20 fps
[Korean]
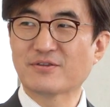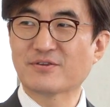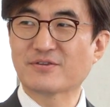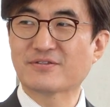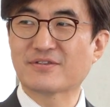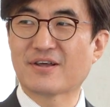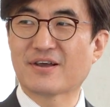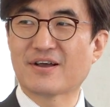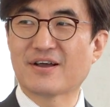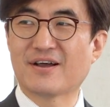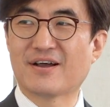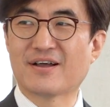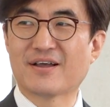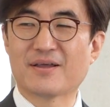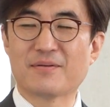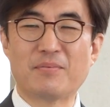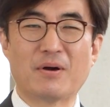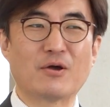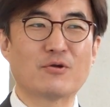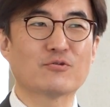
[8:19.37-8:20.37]
하셨다가
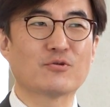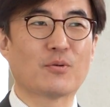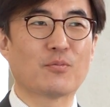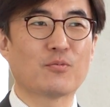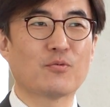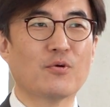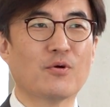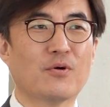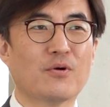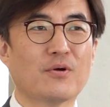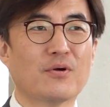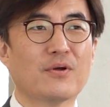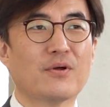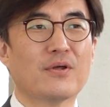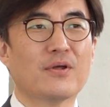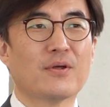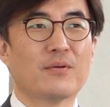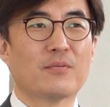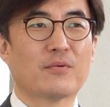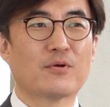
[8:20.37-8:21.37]
네, 바로 접고 네.
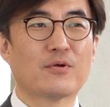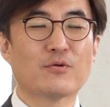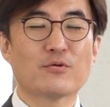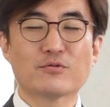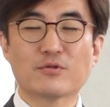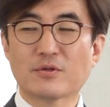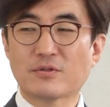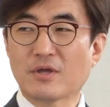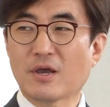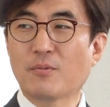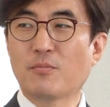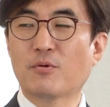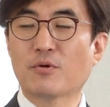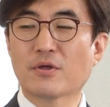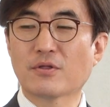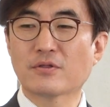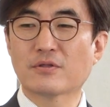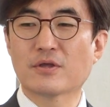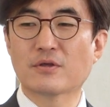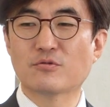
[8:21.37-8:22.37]
그리고 이제 제가
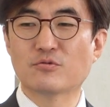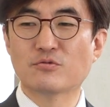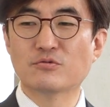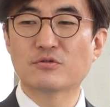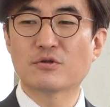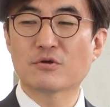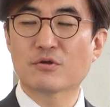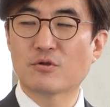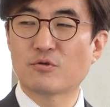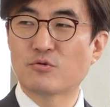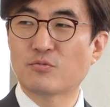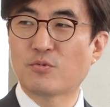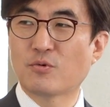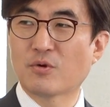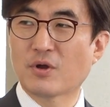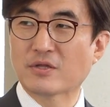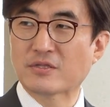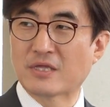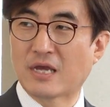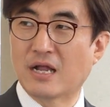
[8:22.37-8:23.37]
보기에는 그러니까 윤석열
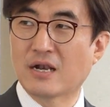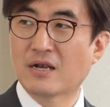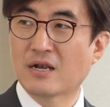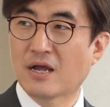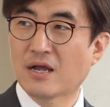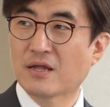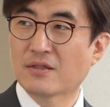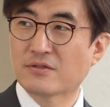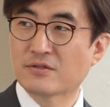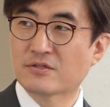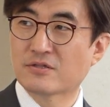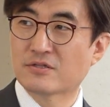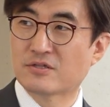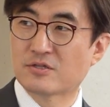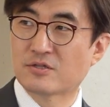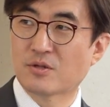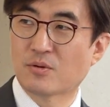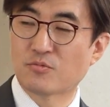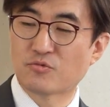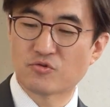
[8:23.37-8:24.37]
후보가 잘하는
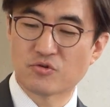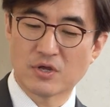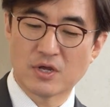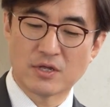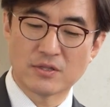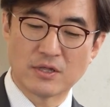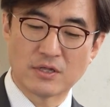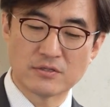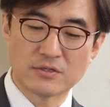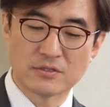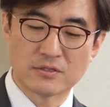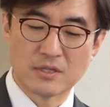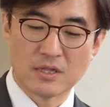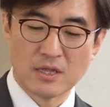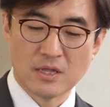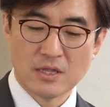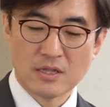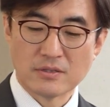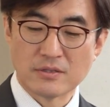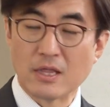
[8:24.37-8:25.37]
지점 중에 하나는
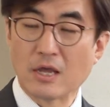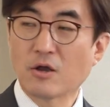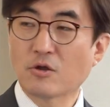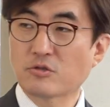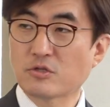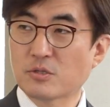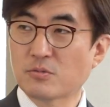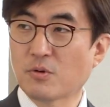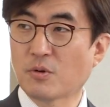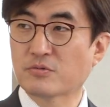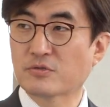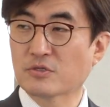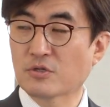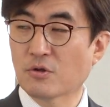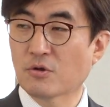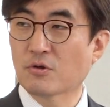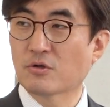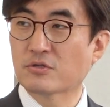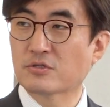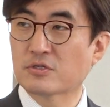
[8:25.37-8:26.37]
네거티브 없이
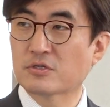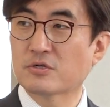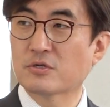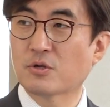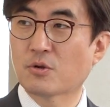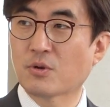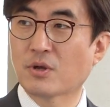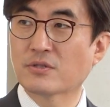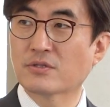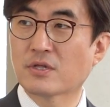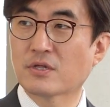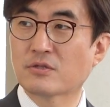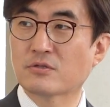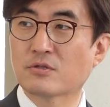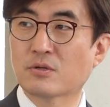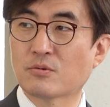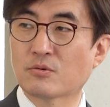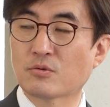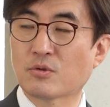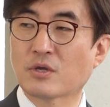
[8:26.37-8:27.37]
선거를 치르려고 한다는
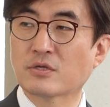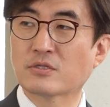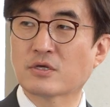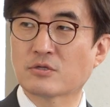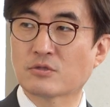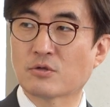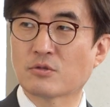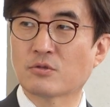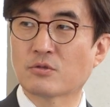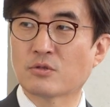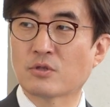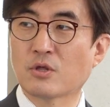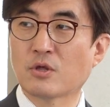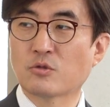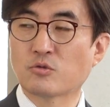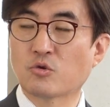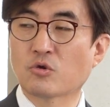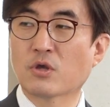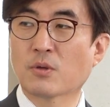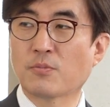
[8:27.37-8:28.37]
점은 굉장히 저는
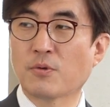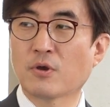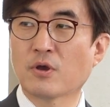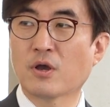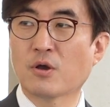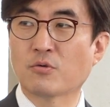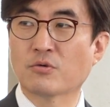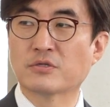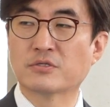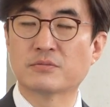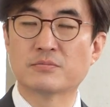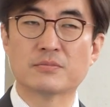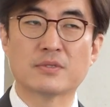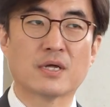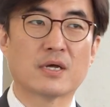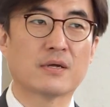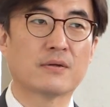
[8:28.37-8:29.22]
좋게 평가하고 있습니다.